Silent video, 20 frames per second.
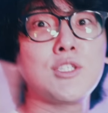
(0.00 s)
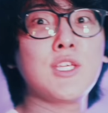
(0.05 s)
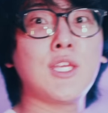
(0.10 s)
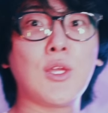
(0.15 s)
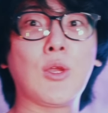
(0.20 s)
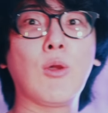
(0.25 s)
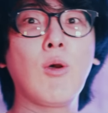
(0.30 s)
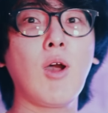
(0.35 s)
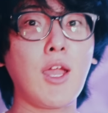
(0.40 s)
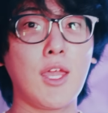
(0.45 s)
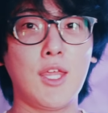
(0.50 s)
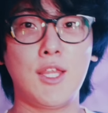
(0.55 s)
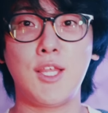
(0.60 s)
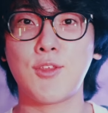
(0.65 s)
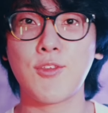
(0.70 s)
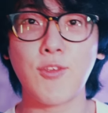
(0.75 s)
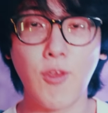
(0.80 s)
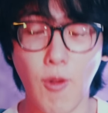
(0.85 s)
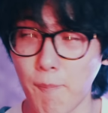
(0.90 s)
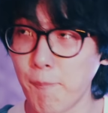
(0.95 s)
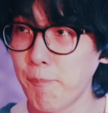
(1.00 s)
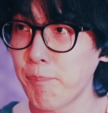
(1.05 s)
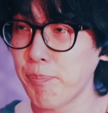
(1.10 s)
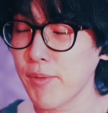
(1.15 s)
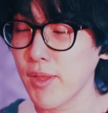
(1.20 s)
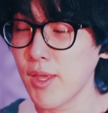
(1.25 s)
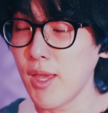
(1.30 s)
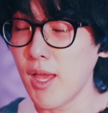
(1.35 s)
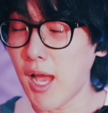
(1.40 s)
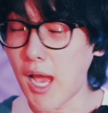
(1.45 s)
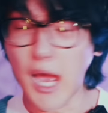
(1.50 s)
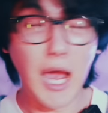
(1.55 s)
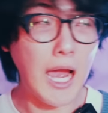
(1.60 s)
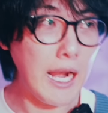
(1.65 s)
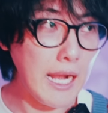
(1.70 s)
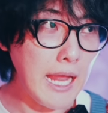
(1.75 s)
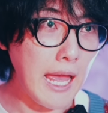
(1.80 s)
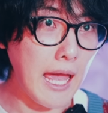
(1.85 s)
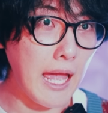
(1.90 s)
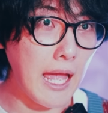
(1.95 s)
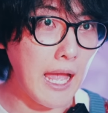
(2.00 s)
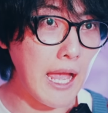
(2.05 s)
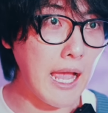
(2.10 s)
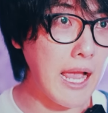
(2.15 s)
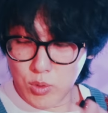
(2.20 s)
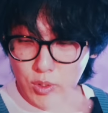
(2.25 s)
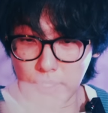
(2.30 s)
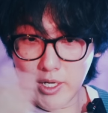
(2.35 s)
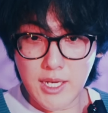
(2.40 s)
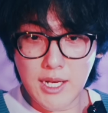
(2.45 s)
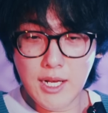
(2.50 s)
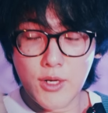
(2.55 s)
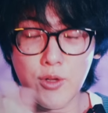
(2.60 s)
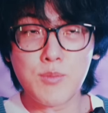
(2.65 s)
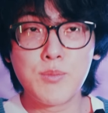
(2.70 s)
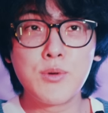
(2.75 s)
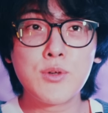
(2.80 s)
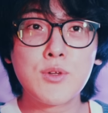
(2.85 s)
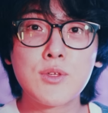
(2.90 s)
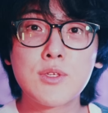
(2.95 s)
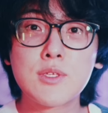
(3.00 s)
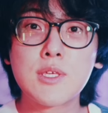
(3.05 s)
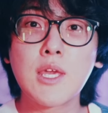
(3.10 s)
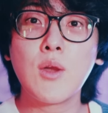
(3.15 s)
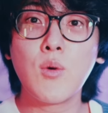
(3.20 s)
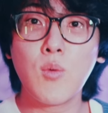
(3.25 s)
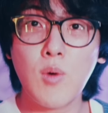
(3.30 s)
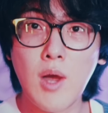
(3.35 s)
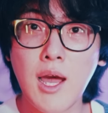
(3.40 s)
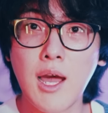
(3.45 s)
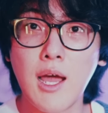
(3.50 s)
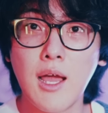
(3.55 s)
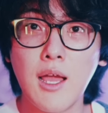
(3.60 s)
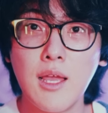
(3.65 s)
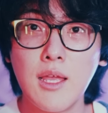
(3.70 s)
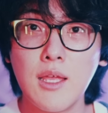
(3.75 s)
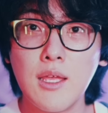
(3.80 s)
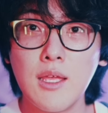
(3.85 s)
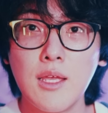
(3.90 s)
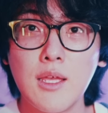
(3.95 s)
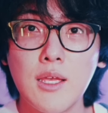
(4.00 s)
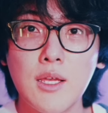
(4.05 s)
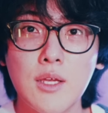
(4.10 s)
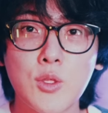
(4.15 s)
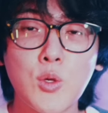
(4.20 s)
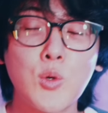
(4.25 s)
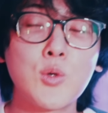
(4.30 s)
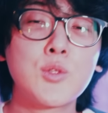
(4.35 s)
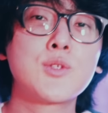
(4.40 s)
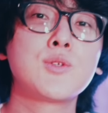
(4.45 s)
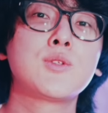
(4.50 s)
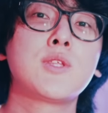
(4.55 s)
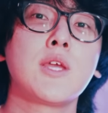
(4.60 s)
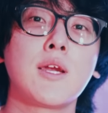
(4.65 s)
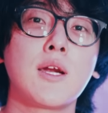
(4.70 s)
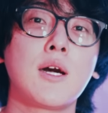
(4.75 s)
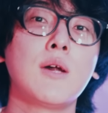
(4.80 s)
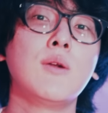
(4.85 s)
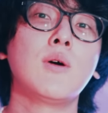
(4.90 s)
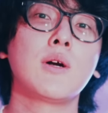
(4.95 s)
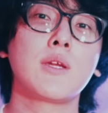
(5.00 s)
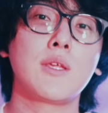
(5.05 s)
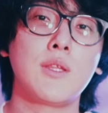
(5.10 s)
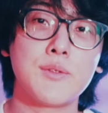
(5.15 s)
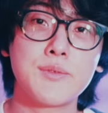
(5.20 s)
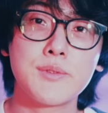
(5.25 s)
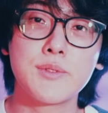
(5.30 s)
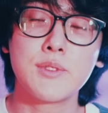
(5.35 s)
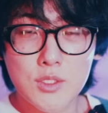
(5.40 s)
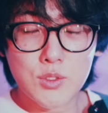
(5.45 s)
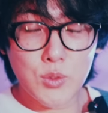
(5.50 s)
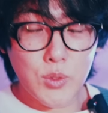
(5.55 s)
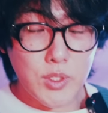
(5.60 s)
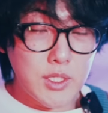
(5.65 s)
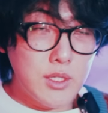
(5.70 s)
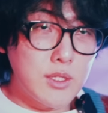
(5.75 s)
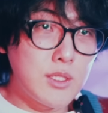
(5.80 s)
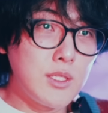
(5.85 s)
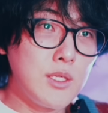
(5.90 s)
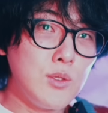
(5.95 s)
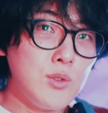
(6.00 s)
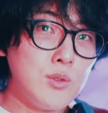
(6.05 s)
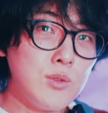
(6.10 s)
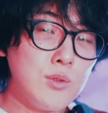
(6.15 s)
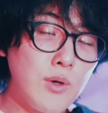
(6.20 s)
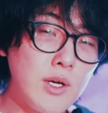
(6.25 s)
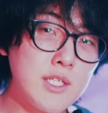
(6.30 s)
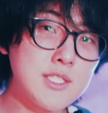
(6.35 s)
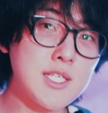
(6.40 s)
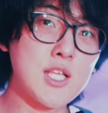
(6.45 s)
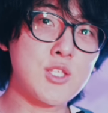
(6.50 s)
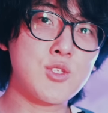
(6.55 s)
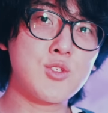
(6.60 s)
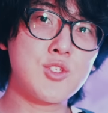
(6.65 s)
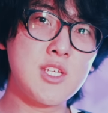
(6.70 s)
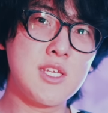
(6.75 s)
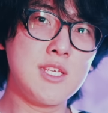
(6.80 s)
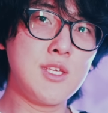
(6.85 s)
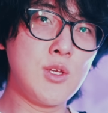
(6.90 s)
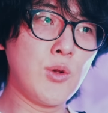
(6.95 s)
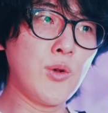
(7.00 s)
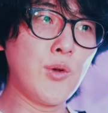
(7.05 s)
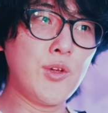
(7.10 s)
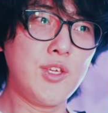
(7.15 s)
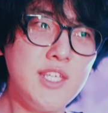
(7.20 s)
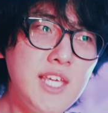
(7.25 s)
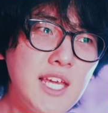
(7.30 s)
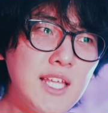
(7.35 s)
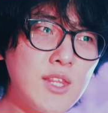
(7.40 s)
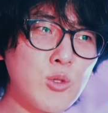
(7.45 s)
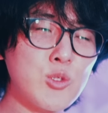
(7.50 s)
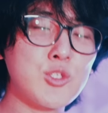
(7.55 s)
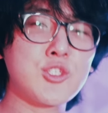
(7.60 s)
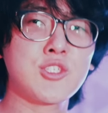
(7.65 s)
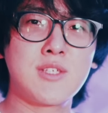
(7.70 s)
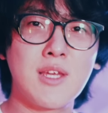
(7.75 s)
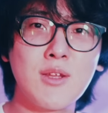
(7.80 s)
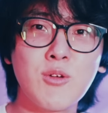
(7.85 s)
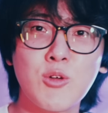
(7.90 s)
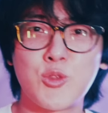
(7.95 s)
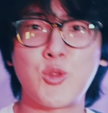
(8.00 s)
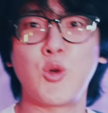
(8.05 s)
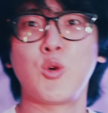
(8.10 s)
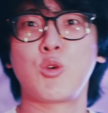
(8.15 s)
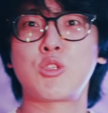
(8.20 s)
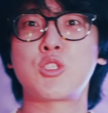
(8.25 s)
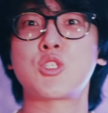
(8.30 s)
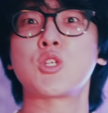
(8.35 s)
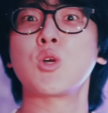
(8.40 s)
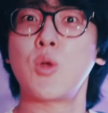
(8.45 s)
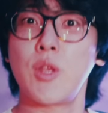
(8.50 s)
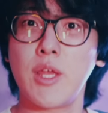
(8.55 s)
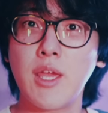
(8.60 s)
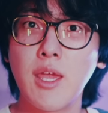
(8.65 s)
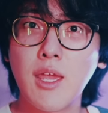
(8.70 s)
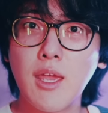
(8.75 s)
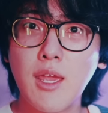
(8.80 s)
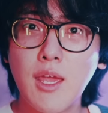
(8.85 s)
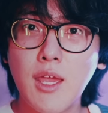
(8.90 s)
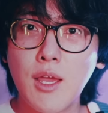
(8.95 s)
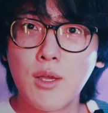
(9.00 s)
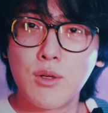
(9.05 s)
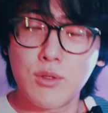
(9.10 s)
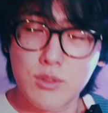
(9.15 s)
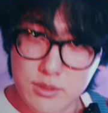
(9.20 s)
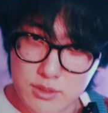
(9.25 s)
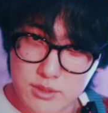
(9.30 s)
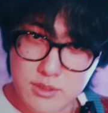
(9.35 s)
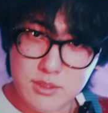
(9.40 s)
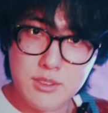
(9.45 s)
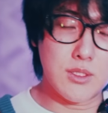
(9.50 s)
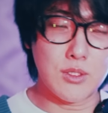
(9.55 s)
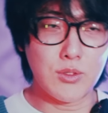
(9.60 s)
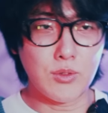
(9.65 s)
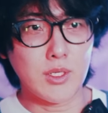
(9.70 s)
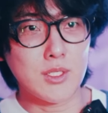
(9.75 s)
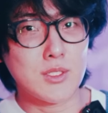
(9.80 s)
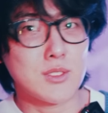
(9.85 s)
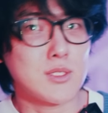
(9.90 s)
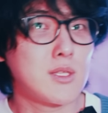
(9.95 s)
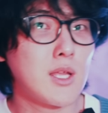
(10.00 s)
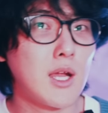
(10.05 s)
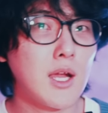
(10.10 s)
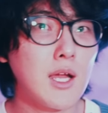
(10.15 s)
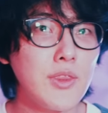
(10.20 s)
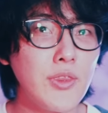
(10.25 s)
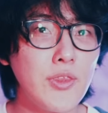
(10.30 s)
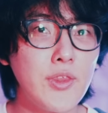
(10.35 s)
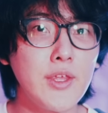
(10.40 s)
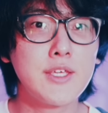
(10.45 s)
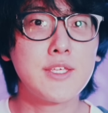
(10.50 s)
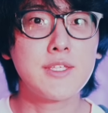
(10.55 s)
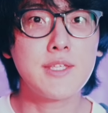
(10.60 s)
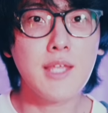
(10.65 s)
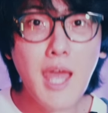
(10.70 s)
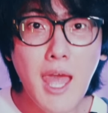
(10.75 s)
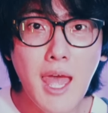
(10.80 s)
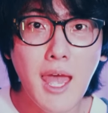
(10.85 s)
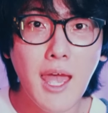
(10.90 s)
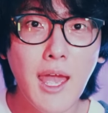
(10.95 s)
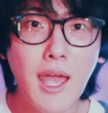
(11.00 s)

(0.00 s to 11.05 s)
ていくわけですよ。あら、これらの物件は共通点があるわけです。それっていうのは殺人用の家としての特徴ね、うん、っていうのが繋がってきて、